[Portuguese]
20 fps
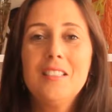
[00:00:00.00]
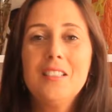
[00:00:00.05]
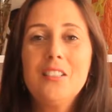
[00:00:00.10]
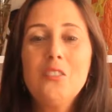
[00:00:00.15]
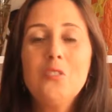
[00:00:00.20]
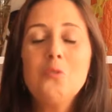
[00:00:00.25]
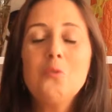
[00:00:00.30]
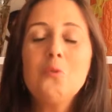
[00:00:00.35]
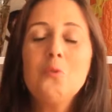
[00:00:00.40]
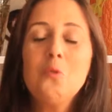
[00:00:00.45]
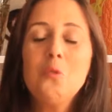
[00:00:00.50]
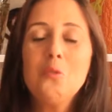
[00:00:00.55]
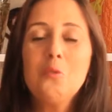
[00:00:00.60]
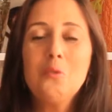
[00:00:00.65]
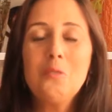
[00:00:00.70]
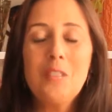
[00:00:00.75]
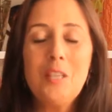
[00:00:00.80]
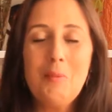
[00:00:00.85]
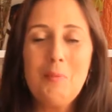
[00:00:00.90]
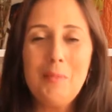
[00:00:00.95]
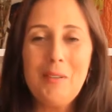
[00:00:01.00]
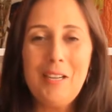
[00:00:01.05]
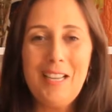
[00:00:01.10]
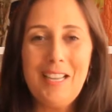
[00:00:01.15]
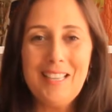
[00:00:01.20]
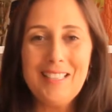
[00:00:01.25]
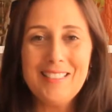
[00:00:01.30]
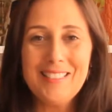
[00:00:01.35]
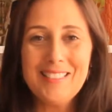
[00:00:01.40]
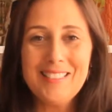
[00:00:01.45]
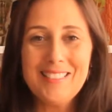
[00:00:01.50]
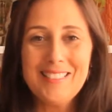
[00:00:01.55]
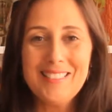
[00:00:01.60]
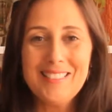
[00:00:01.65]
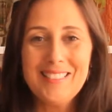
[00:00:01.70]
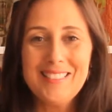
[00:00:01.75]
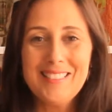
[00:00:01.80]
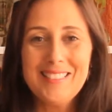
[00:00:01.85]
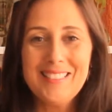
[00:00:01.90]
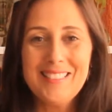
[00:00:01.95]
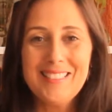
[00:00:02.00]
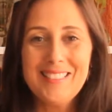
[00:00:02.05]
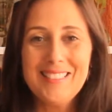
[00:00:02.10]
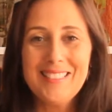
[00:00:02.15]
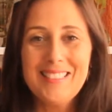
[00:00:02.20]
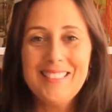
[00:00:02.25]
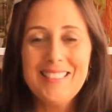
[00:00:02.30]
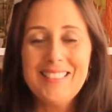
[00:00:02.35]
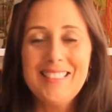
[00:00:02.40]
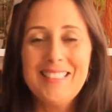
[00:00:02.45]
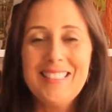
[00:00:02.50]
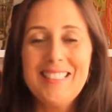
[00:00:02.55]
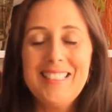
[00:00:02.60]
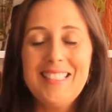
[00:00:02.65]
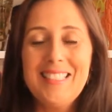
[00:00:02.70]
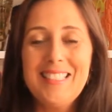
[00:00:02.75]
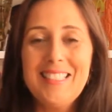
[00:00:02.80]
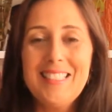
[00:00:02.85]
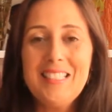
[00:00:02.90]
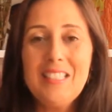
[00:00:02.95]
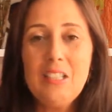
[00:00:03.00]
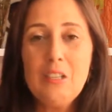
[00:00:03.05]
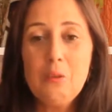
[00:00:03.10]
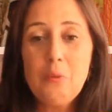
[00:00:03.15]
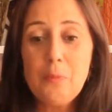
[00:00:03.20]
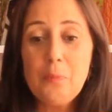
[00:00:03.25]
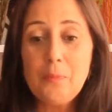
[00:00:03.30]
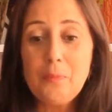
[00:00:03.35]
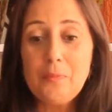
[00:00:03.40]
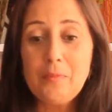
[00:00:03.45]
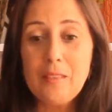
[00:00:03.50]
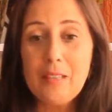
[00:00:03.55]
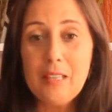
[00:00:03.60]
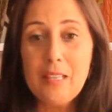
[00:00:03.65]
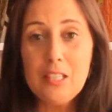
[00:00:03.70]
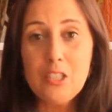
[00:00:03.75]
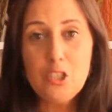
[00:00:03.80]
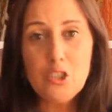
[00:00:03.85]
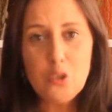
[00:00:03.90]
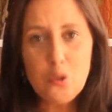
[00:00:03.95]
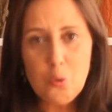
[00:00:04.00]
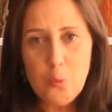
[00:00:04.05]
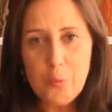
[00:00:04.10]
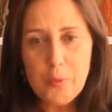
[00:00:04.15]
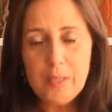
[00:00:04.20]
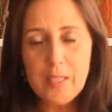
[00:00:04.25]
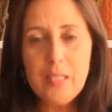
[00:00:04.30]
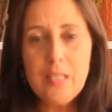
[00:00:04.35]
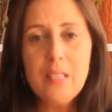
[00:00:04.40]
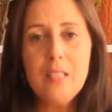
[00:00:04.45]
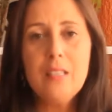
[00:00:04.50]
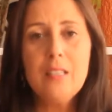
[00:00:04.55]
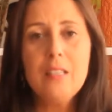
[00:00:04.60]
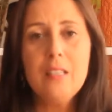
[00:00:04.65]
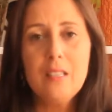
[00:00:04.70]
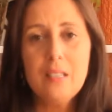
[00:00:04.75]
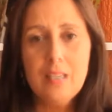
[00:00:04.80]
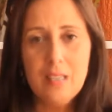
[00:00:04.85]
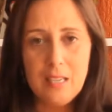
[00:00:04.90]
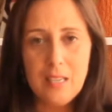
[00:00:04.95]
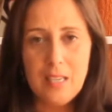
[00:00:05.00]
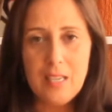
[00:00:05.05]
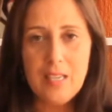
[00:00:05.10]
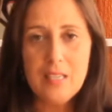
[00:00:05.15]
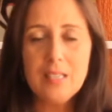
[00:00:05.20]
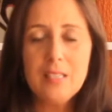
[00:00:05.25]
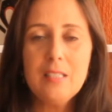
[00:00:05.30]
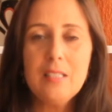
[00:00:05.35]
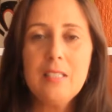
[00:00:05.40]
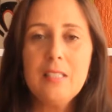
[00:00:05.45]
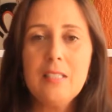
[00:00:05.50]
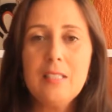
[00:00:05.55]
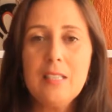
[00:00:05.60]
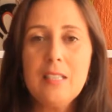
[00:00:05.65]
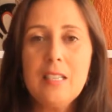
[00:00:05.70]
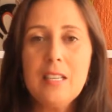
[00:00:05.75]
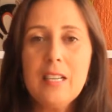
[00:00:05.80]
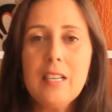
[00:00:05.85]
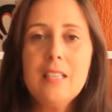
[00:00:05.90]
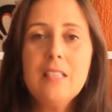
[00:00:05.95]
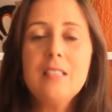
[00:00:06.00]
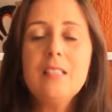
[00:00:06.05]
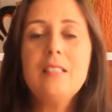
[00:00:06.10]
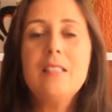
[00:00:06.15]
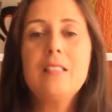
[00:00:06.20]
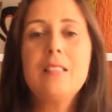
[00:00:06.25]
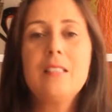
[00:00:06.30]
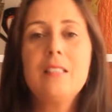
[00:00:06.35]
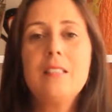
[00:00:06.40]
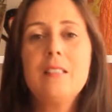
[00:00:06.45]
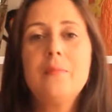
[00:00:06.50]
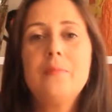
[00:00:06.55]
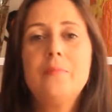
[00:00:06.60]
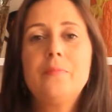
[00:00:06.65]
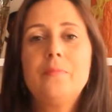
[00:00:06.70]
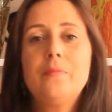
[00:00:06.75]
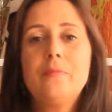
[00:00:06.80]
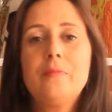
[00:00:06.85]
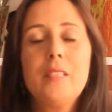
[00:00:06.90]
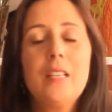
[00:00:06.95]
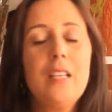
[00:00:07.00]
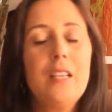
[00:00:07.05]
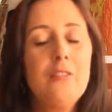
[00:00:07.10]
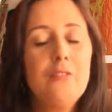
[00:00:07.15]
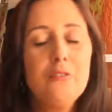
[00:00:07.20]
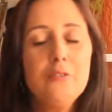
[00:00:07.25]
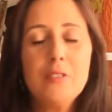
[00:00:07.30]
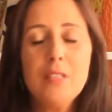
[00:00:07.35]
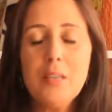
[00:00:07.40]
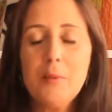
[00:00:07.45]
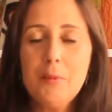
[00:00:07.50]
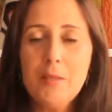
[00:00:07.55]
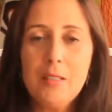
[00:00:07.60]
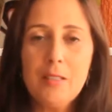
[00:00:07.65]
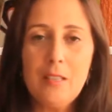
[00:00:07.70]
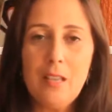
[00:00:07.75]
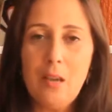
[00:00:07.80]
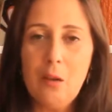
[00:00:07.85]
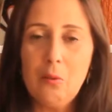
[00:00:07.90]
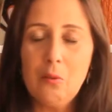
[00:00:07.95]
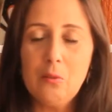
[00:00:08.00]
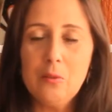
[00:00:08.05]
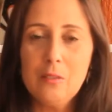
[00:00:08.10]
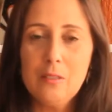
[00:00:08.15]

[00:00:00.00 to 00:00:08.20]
que o todo tem para ela. Então, descobrir essas crenças é fundamental.